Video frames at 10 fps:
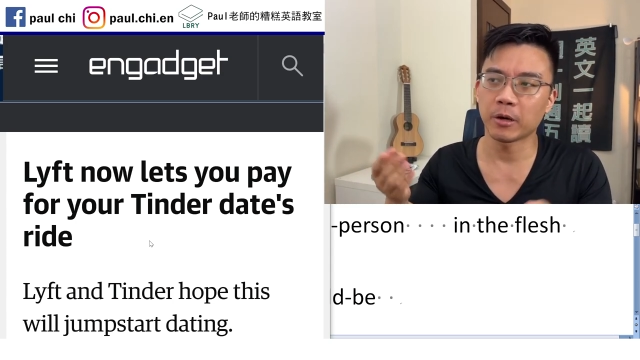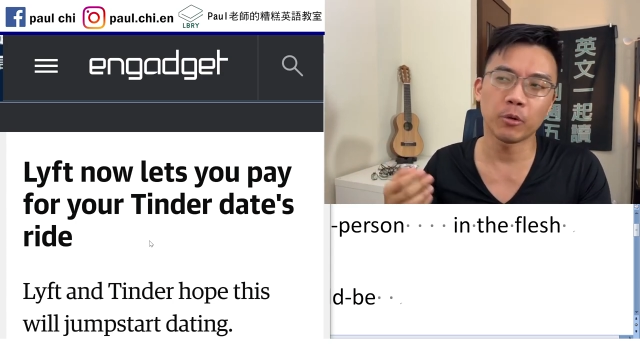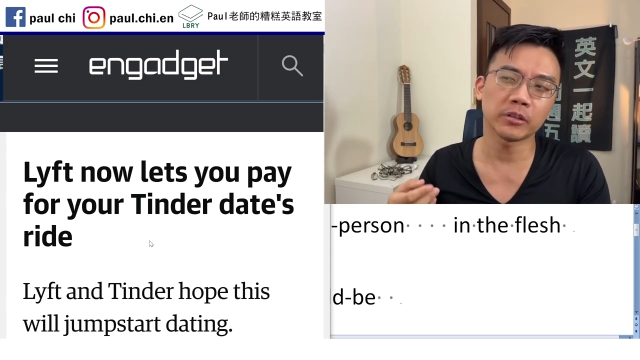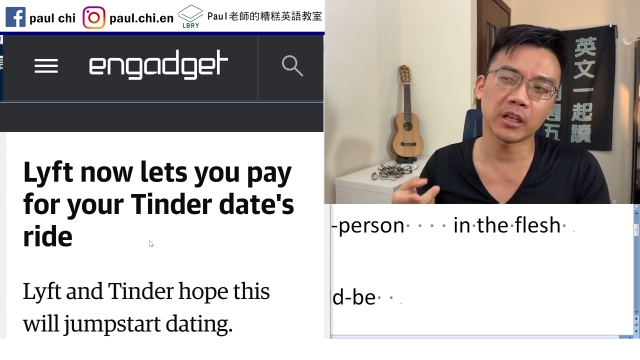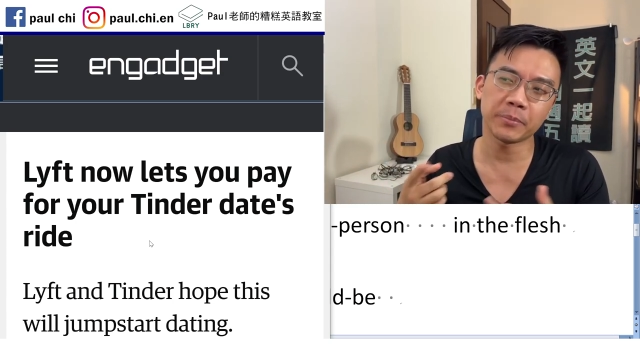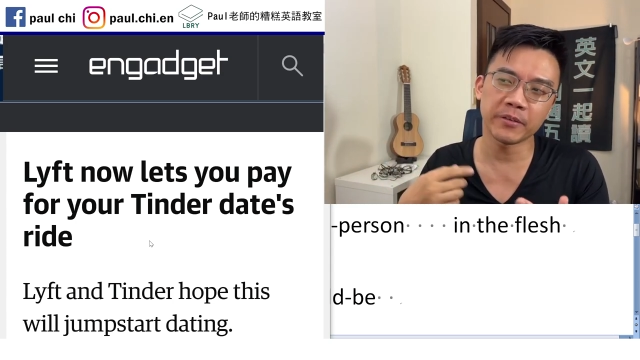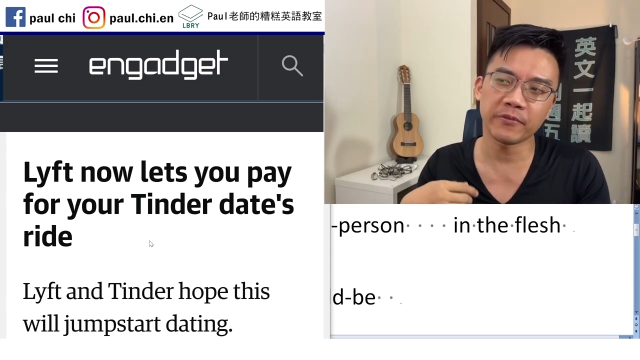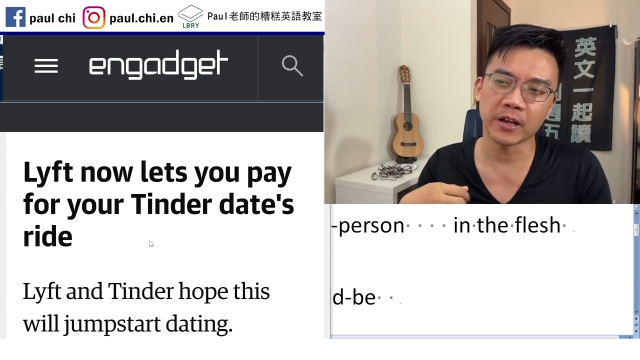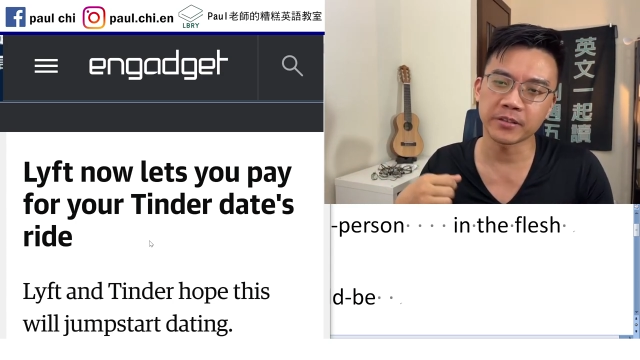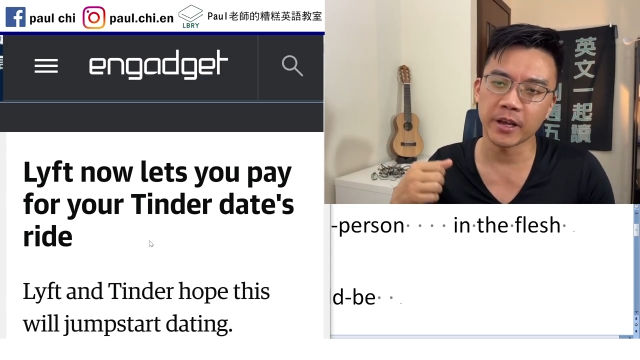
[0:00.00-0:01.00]
哇，它的拼
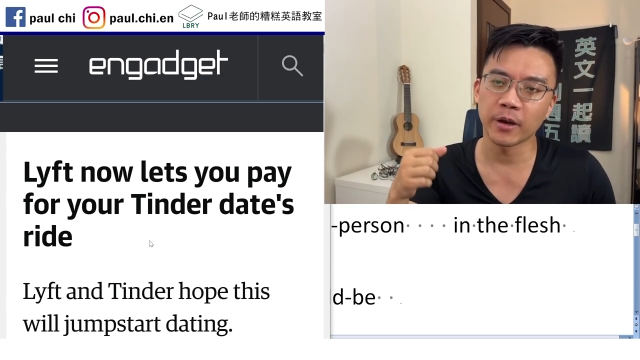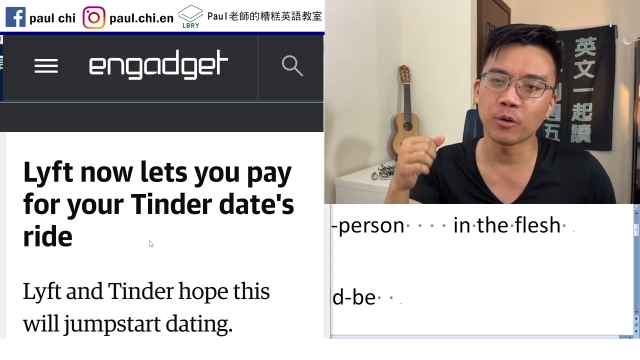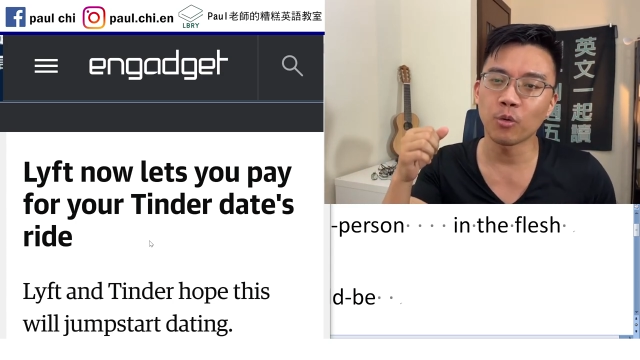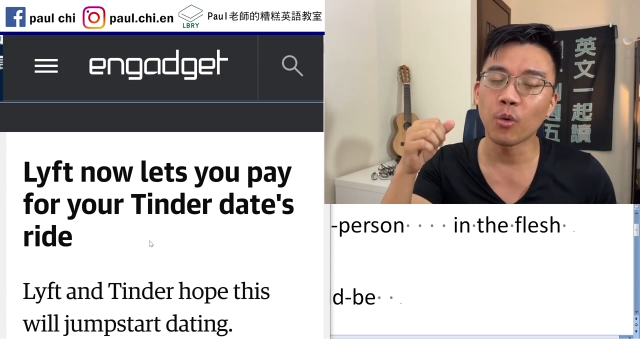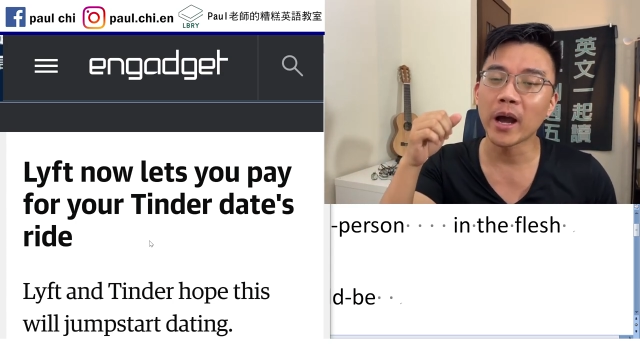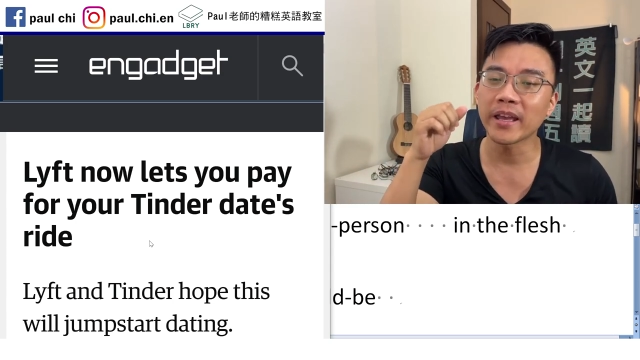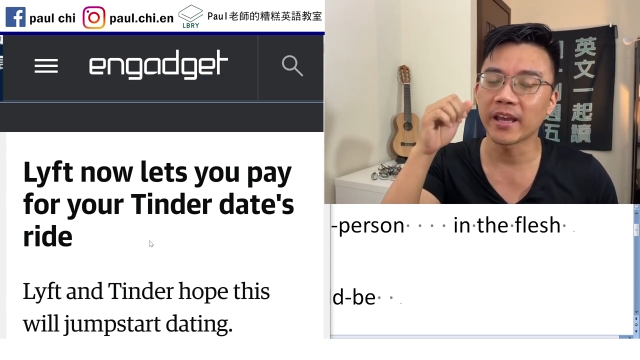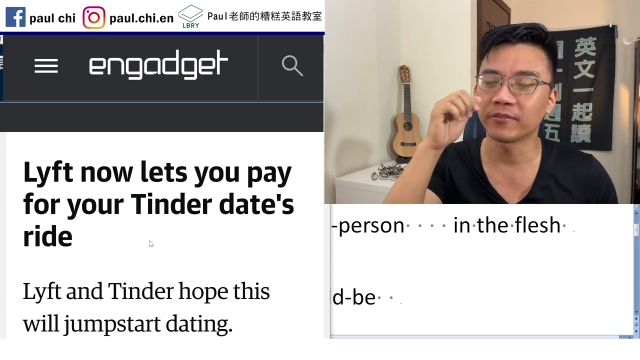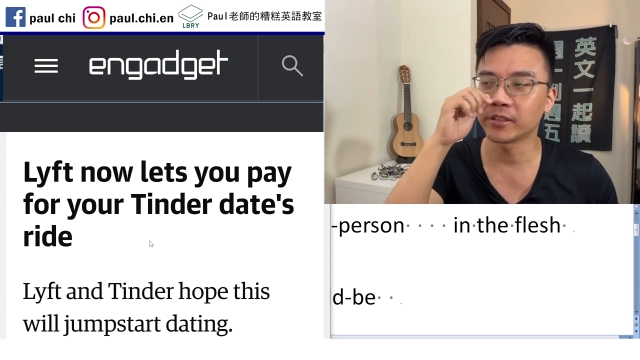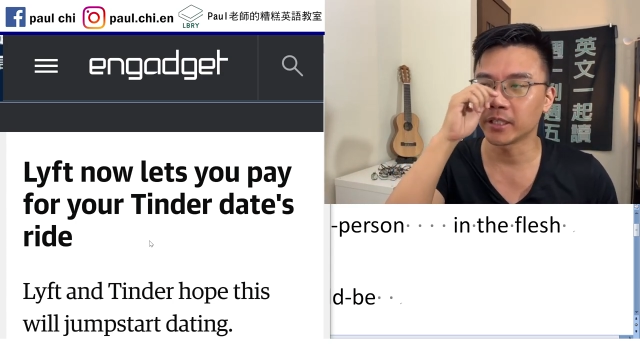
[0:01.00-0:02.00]
法是 L Y
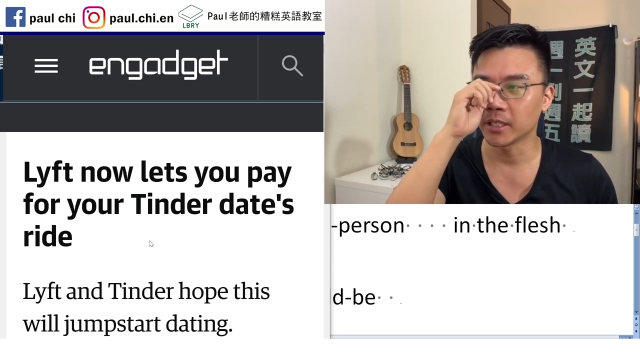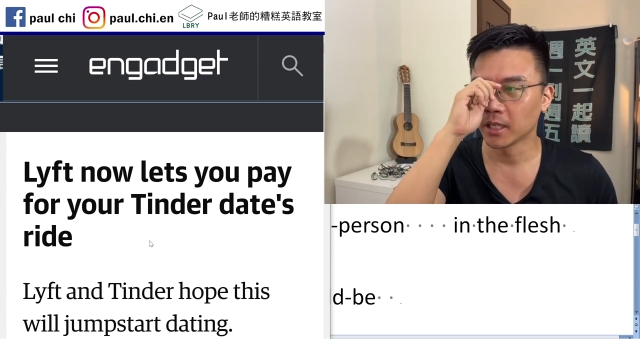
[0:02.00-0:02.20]
F T，